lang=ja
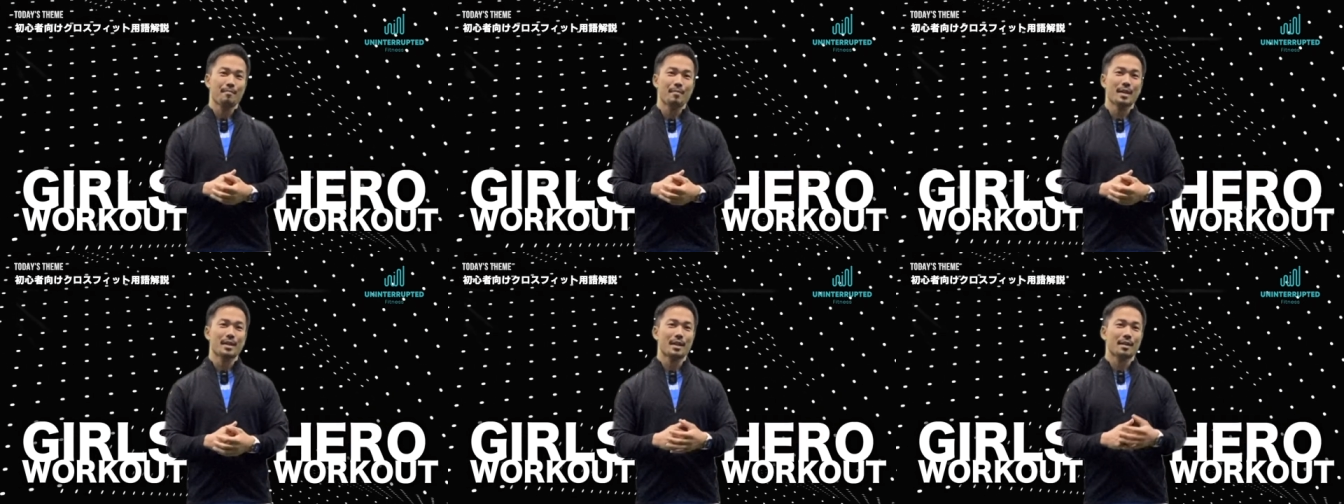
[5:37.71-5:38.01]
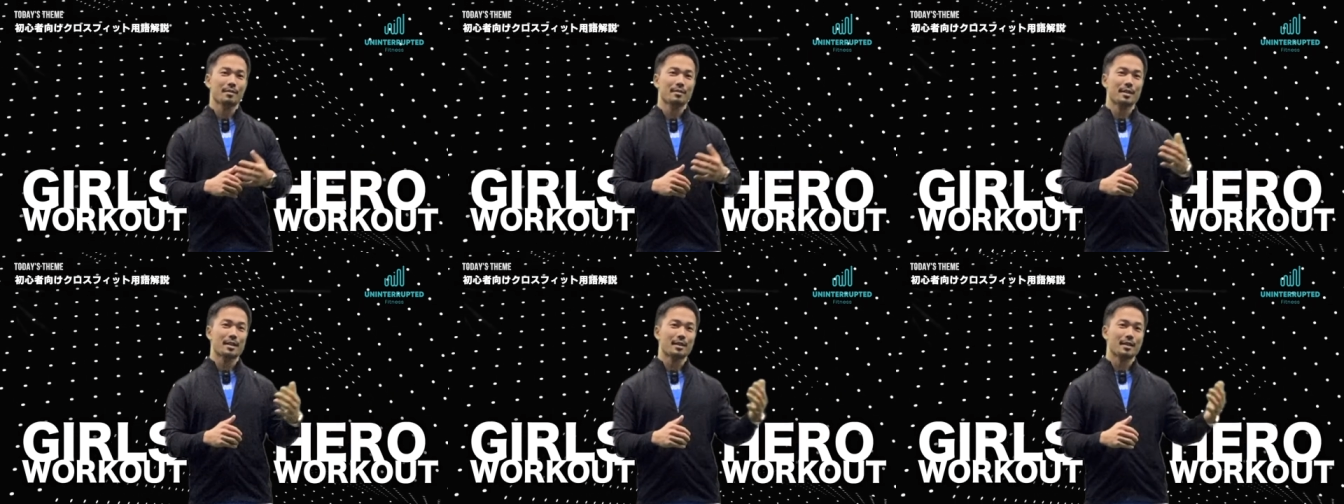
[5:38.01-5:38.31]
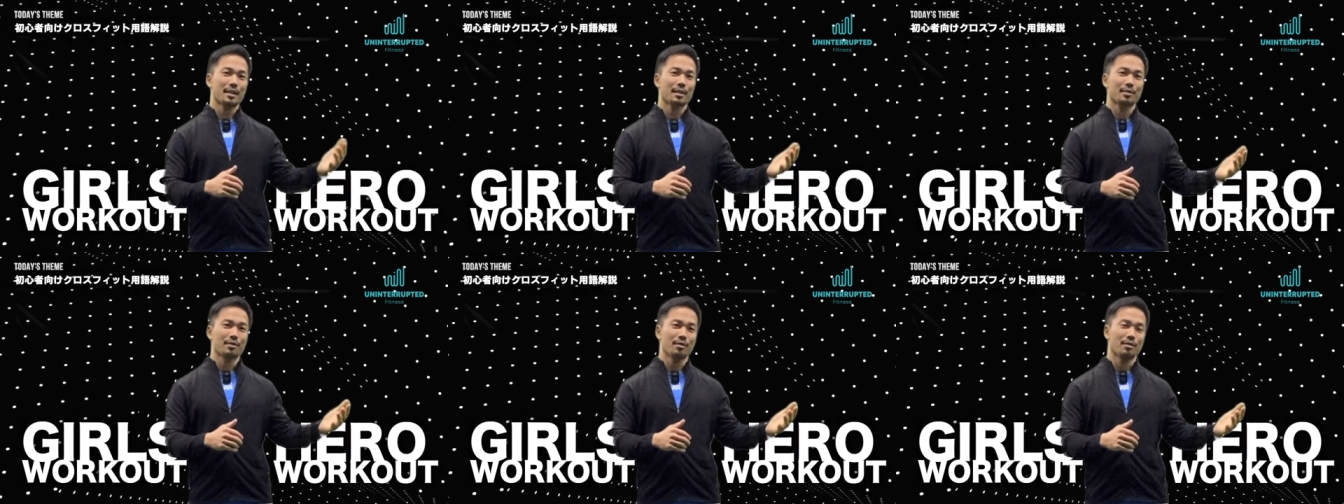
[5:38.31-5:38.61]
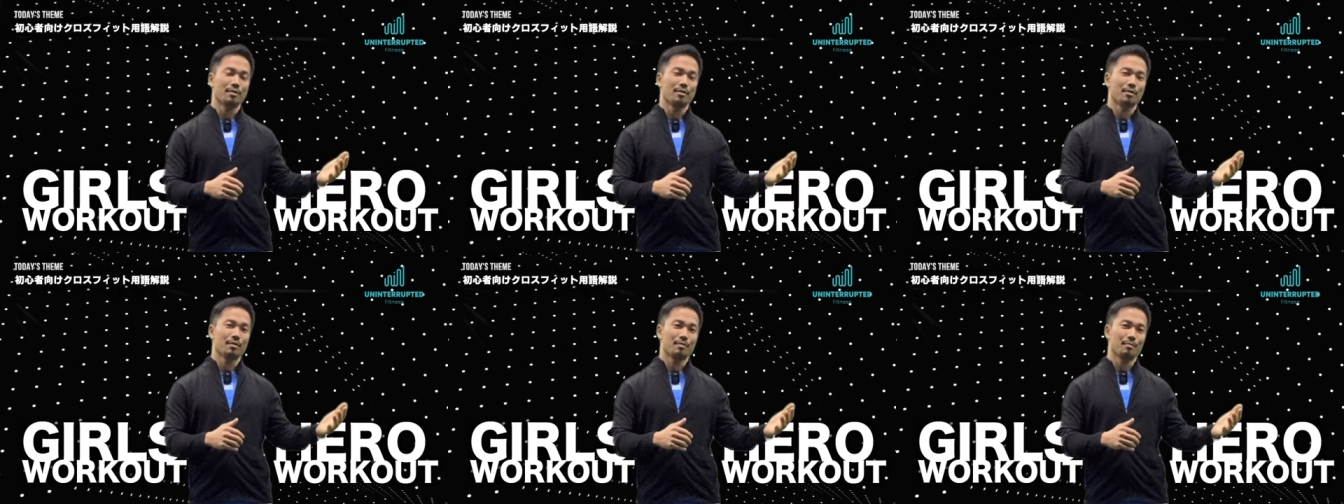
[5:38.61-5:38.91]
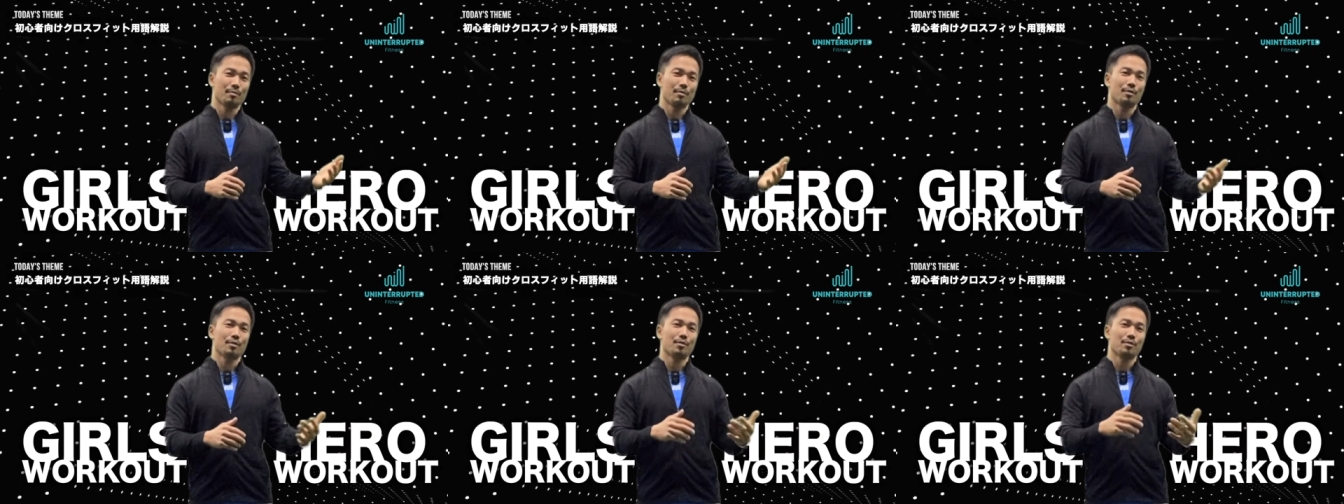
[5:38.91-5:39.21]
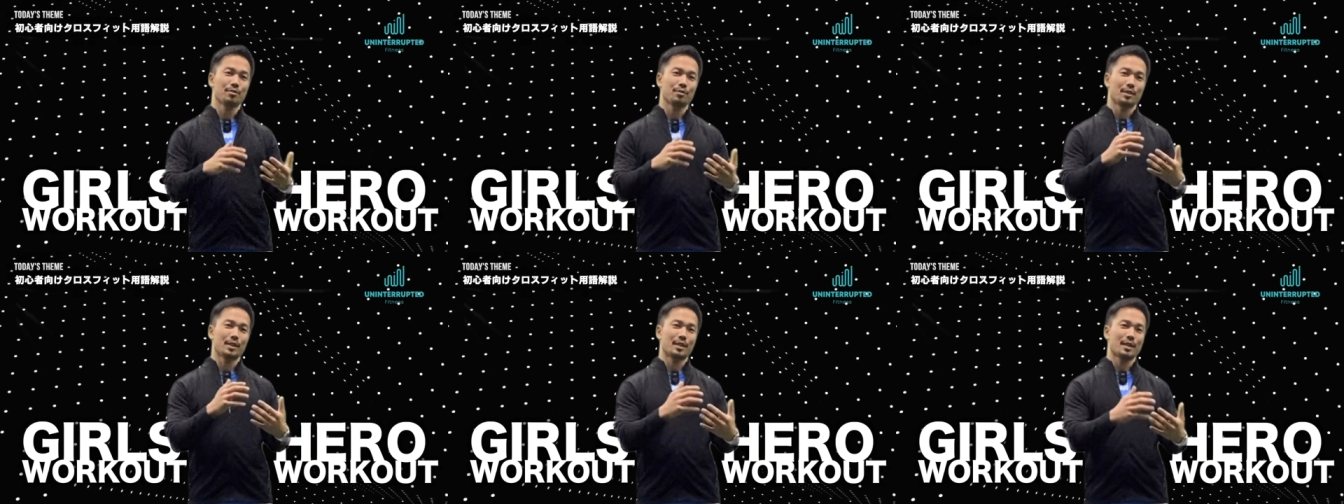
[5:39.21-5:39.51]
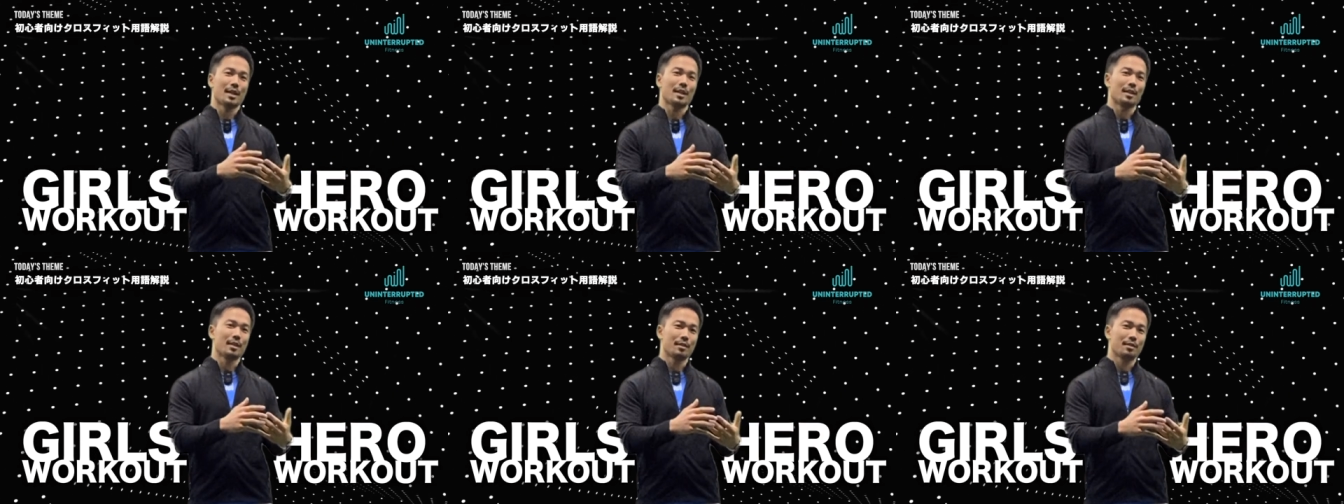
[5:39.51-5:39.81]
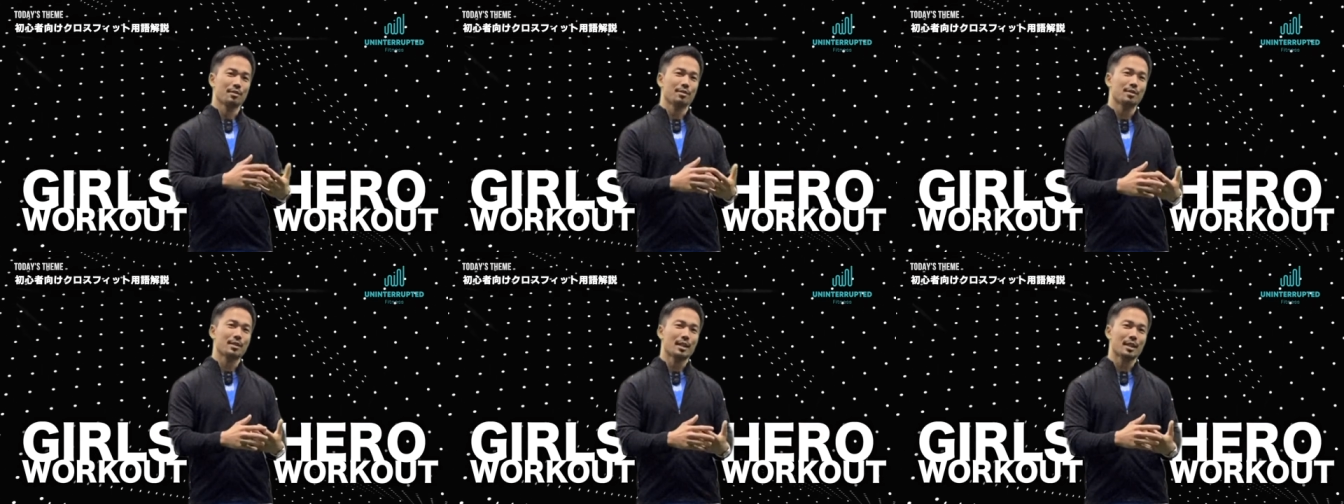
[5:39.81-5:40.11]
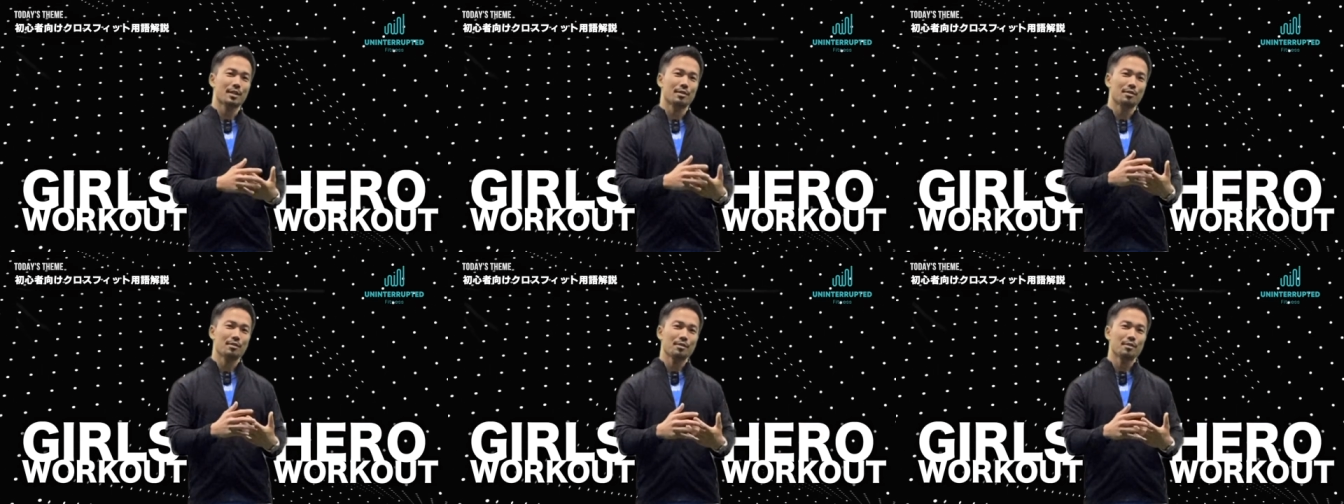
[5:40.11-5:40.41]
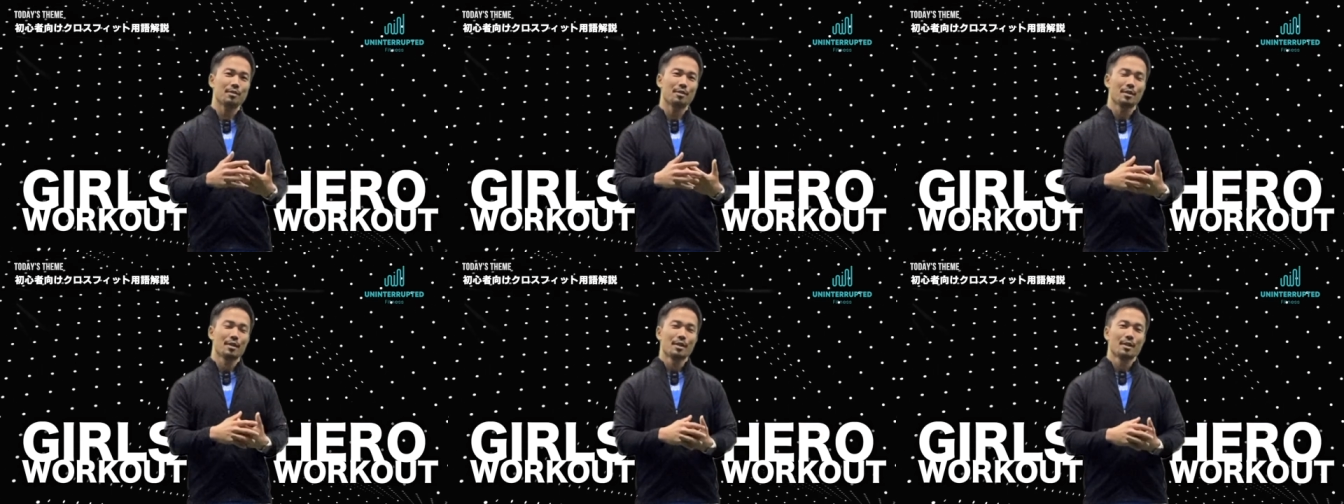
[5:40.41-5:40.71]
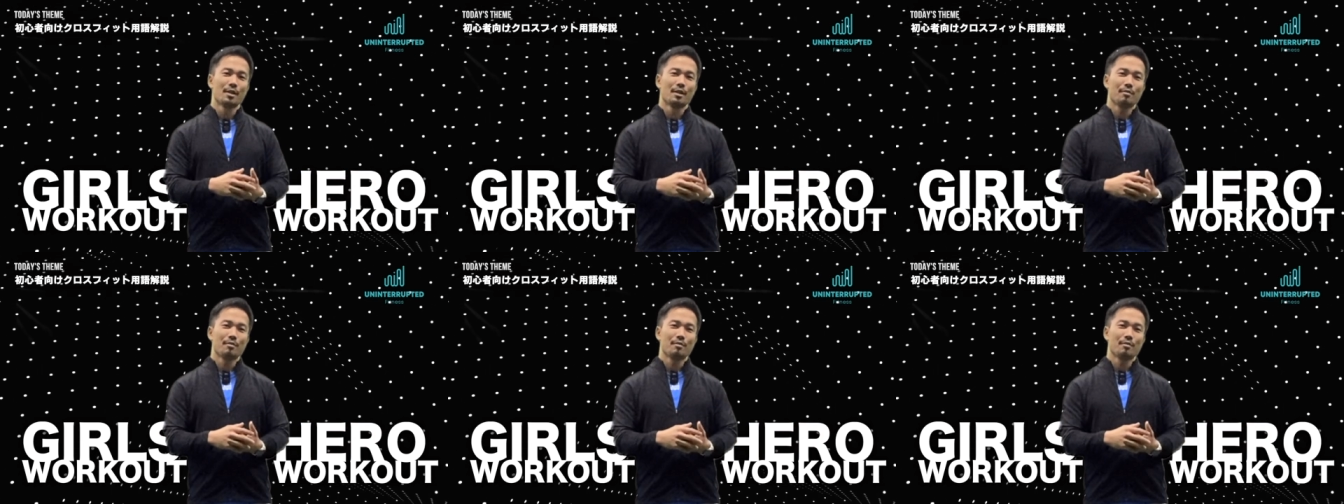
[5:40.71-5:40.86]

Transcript: まあ、亡くなった人も多くいてそういった人の